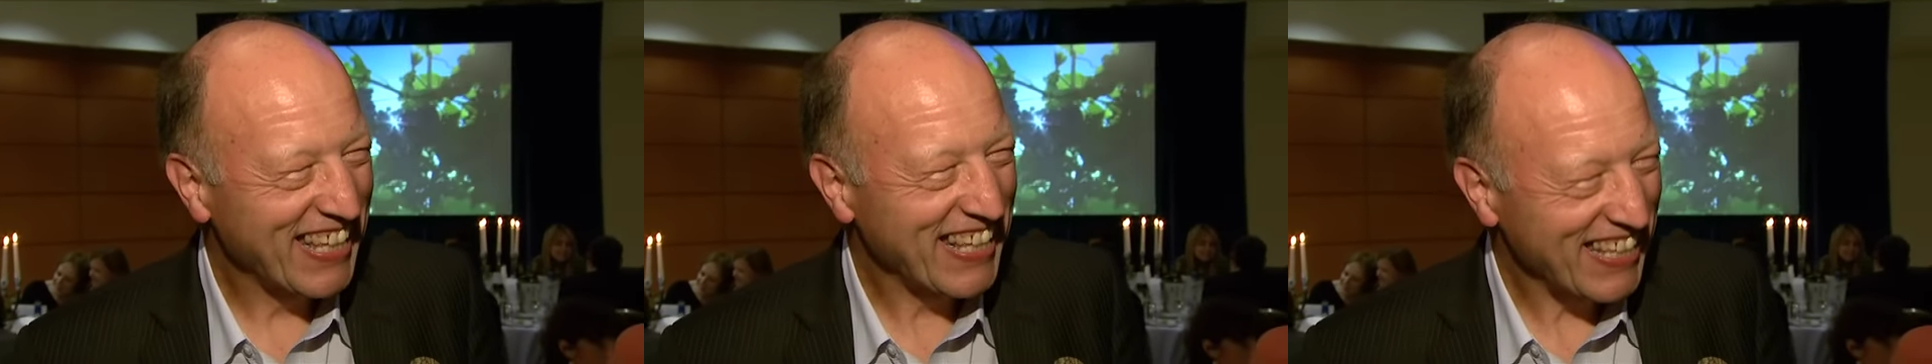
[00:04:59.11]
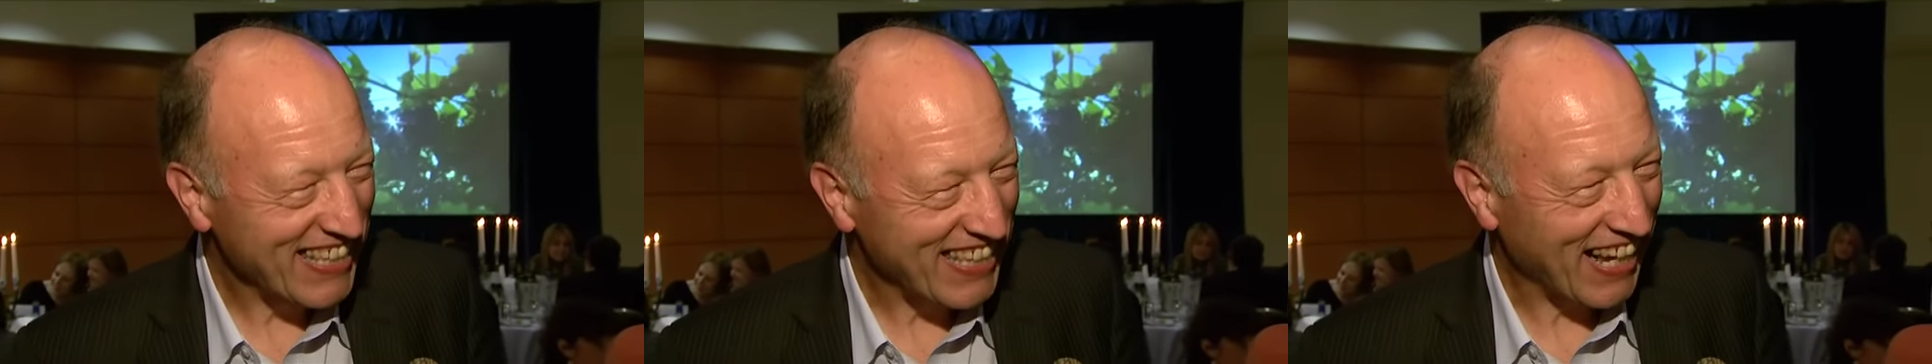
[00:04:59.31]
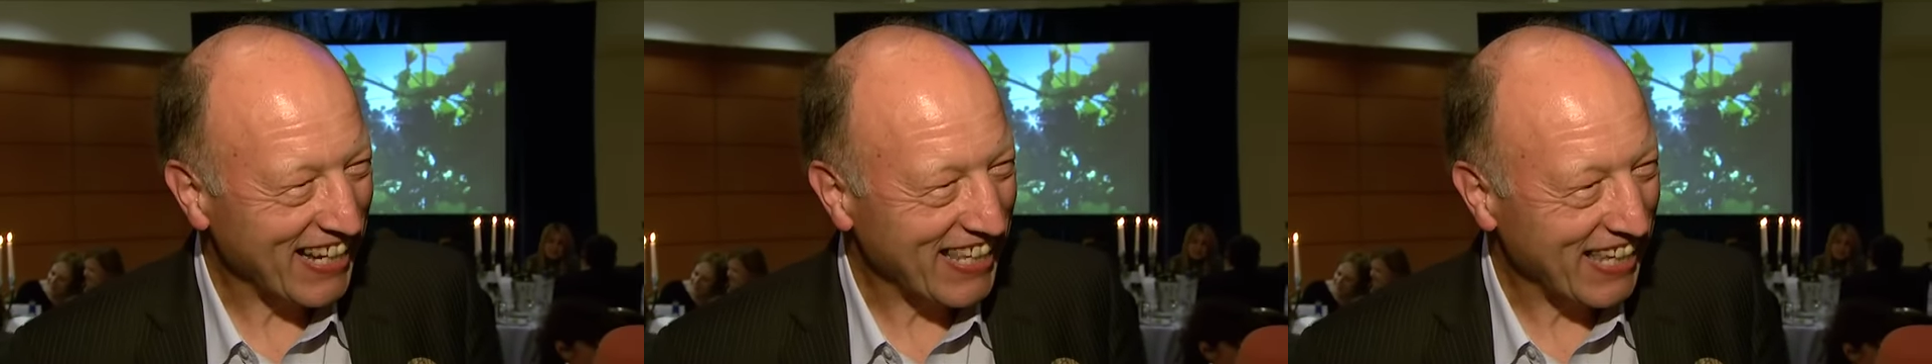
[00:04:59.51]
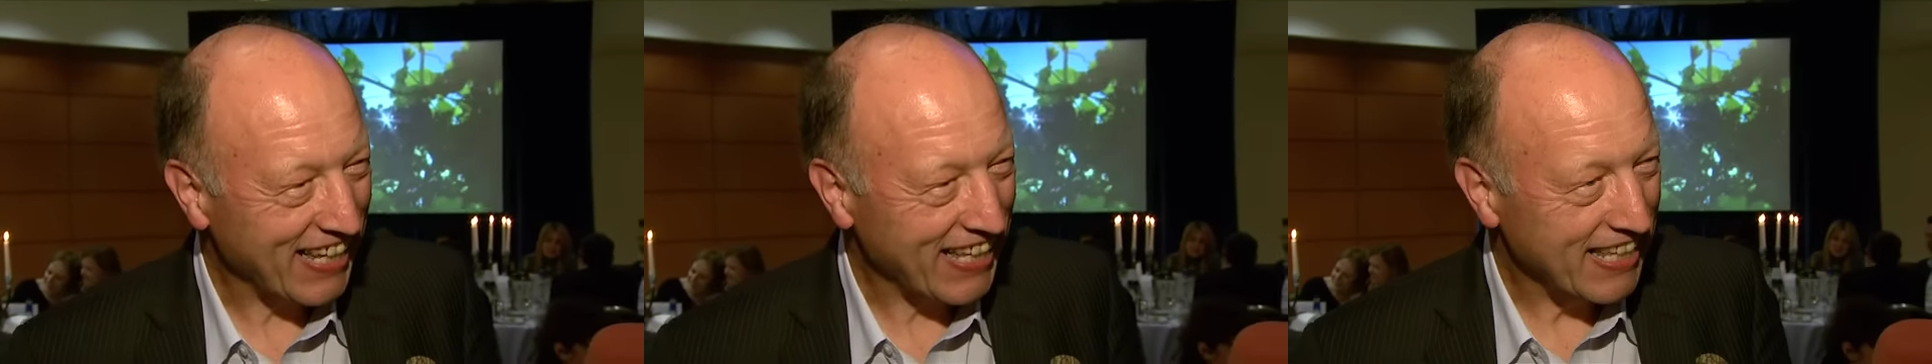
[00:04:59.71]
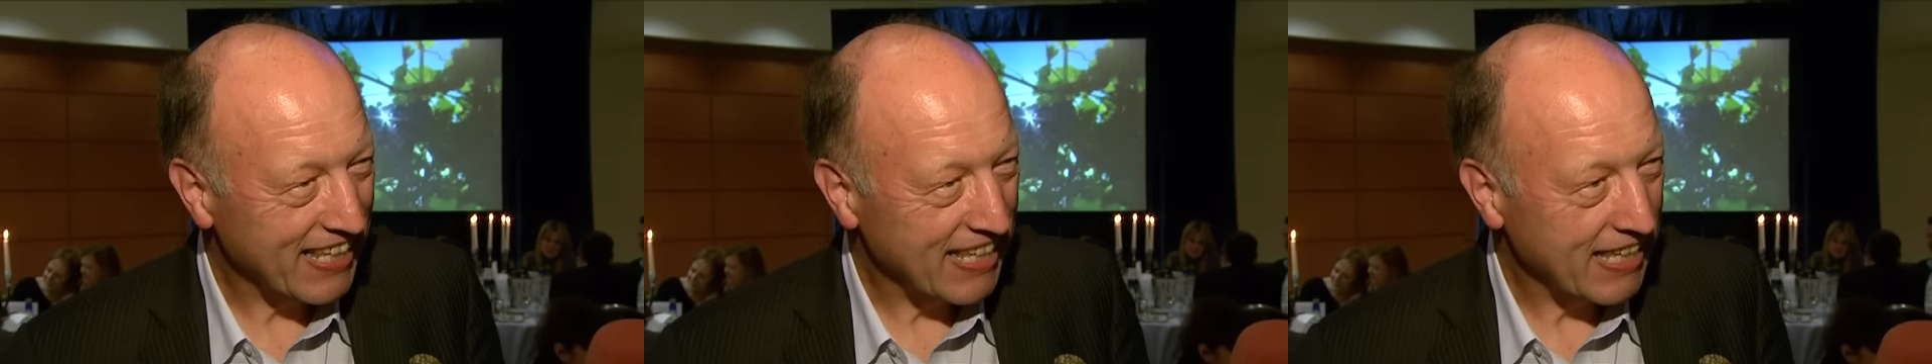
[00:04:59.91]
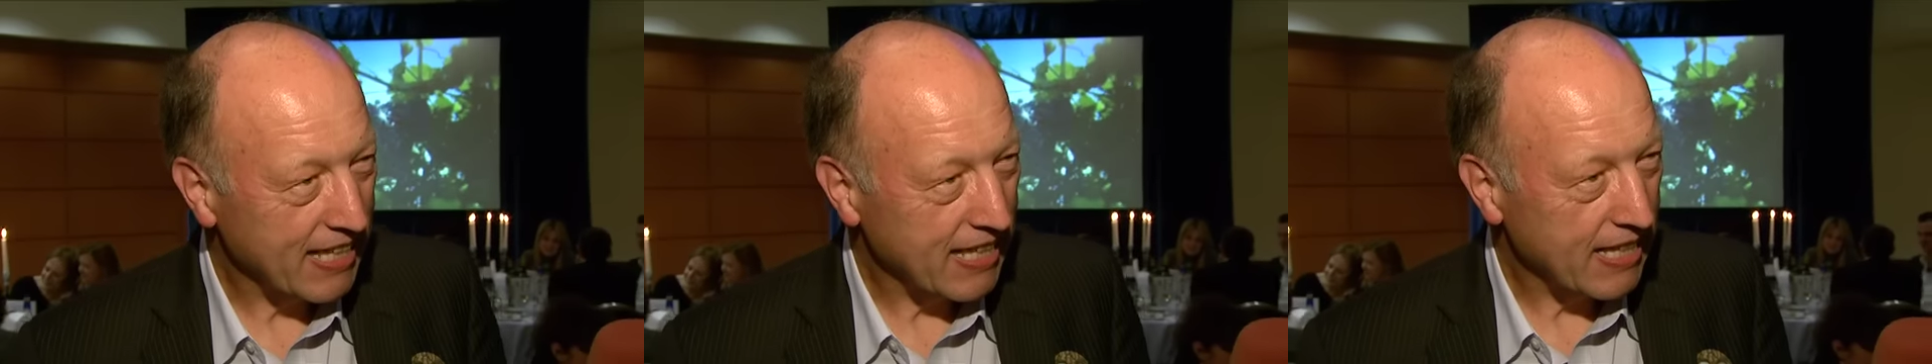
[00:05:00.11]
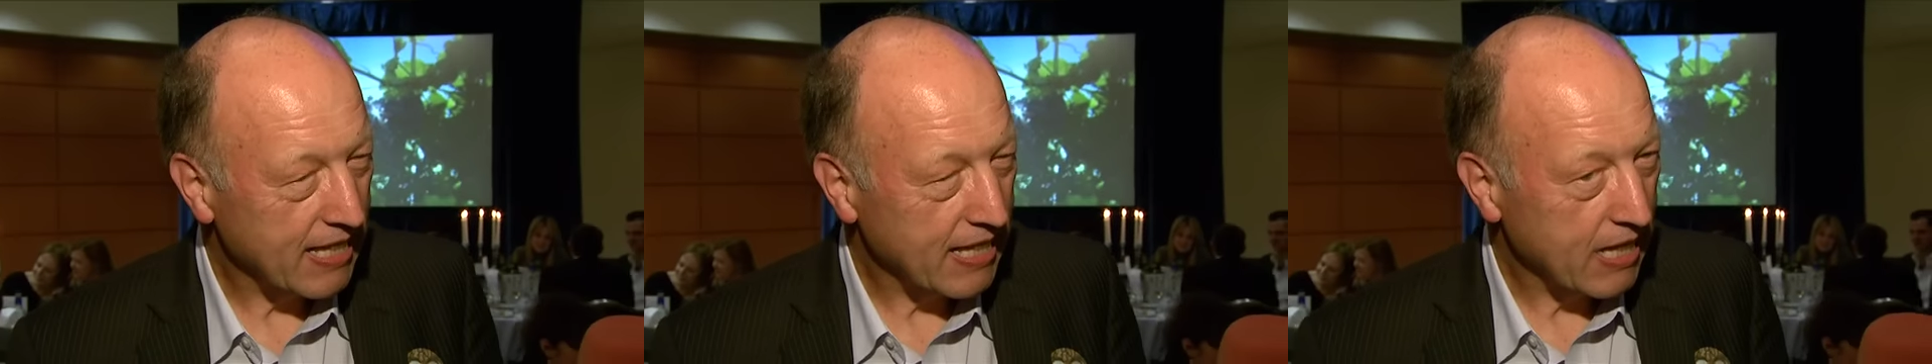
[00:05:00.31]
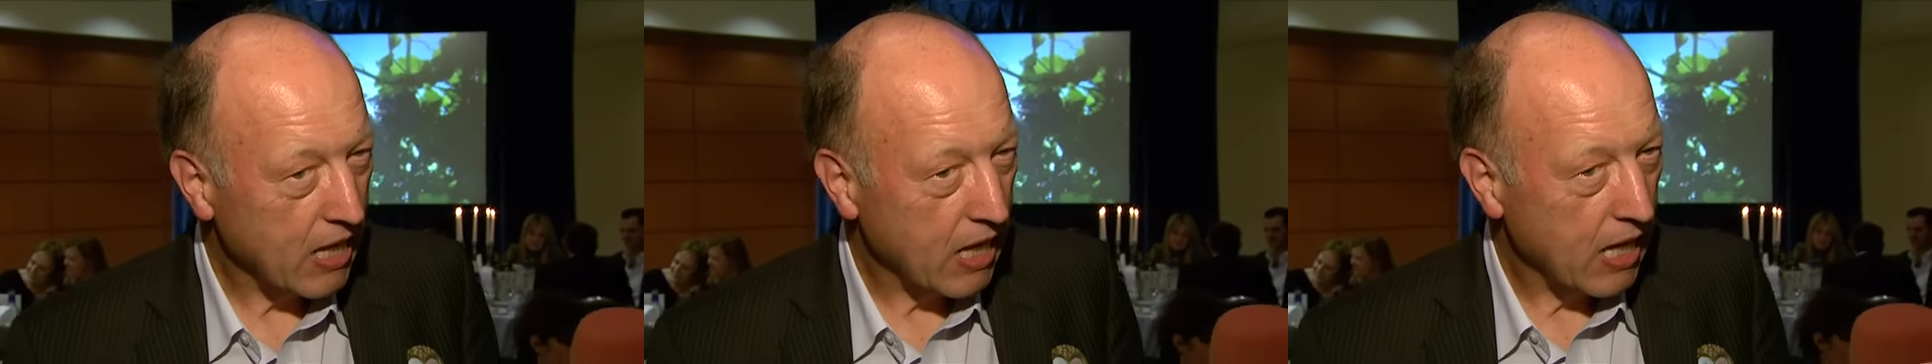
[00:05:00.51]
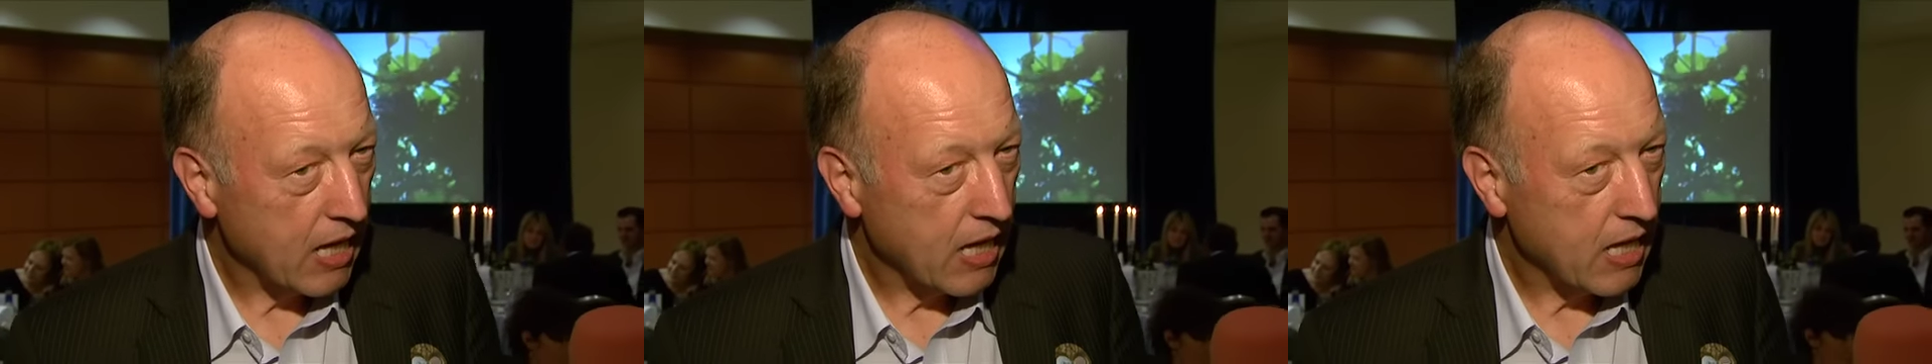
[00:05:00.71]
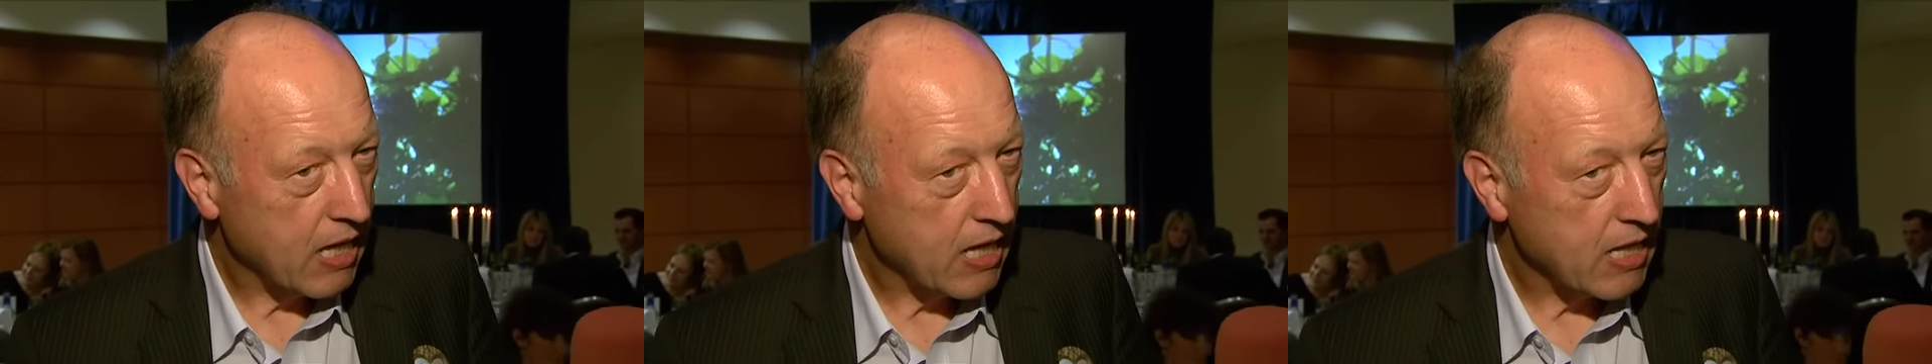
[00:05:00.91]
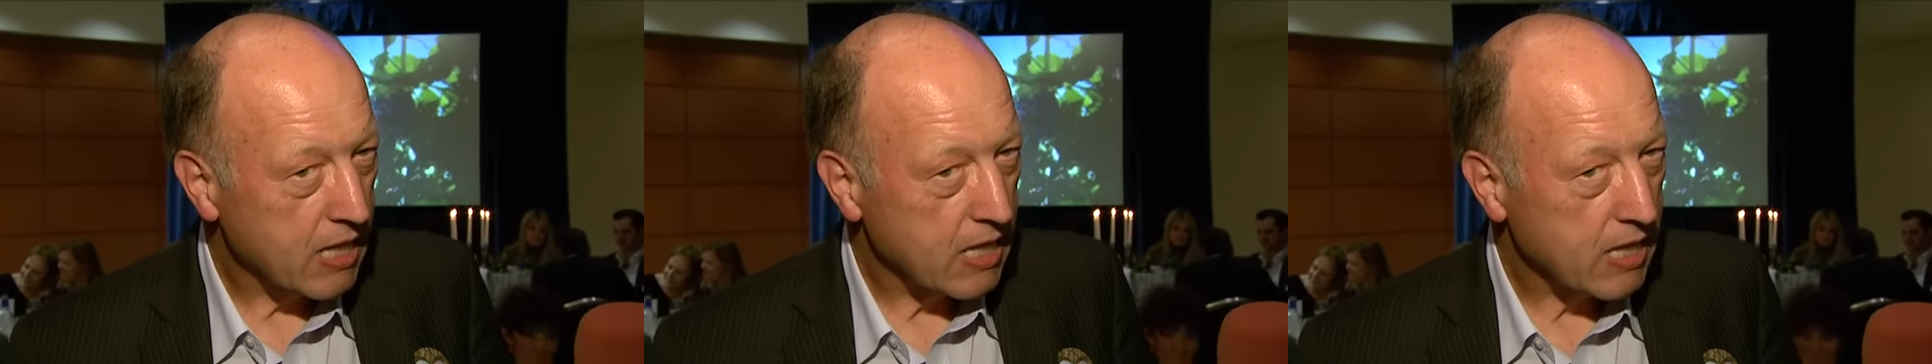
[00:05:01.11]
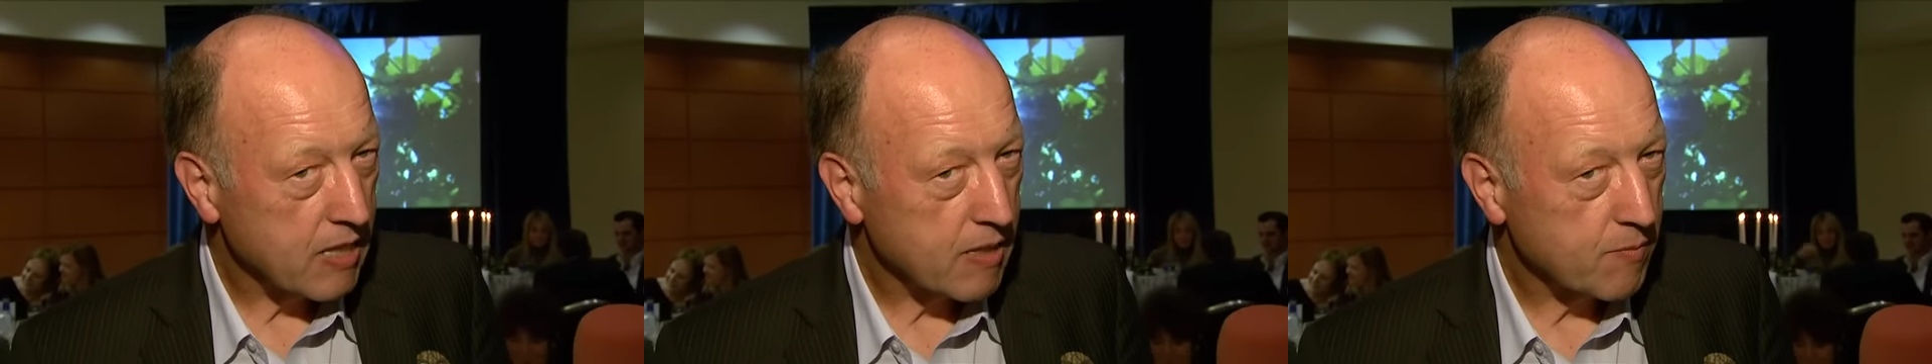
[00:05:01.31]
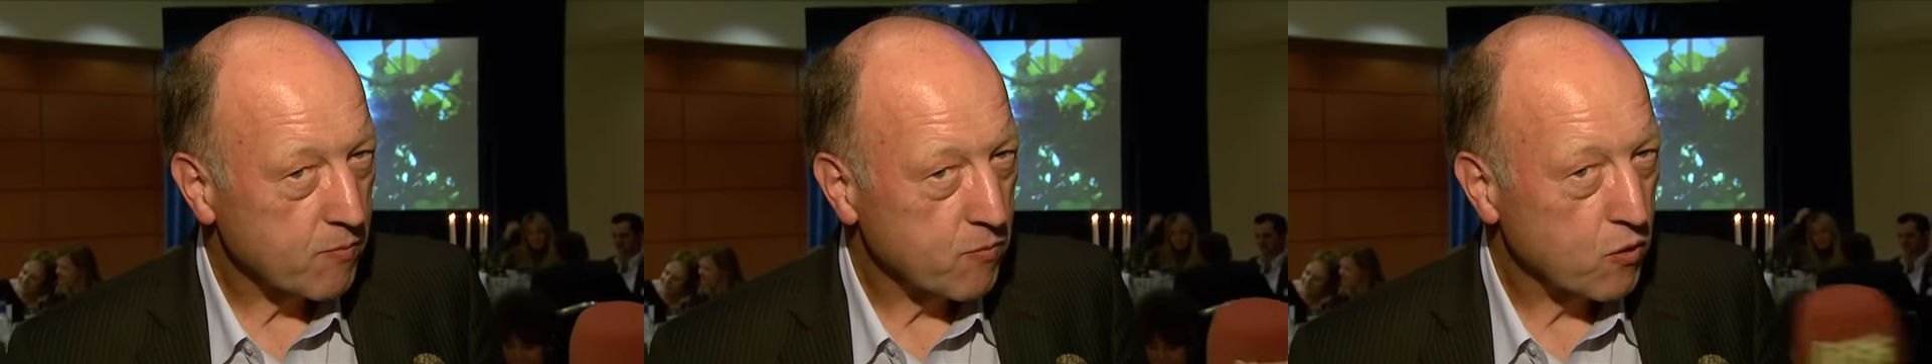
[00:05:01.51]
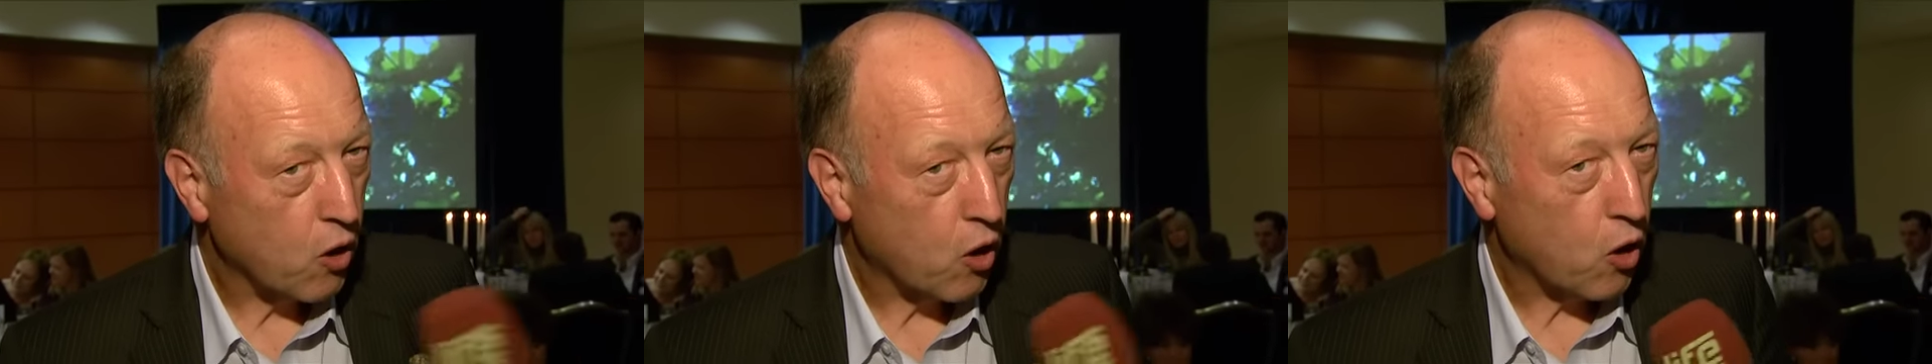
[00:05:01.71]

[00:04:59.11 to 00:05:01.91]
Was wird aus dem Südtiroler Treffen? Wird es denn nächstes Jahr eines geben?